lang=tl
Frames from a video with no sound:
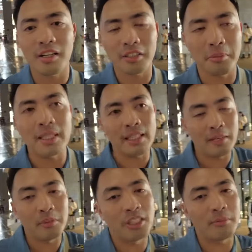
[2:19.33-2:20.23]
Ako naman,
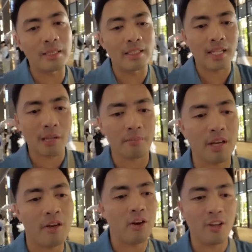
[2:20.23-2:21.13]
alam niyo naman, like, I'm
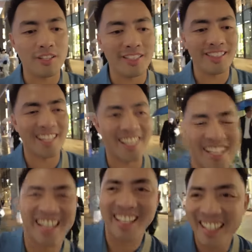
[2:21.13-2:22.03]
the onsen king,
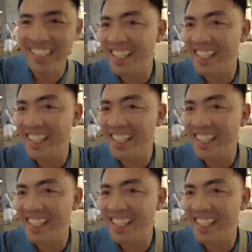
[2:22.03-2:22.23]
charit.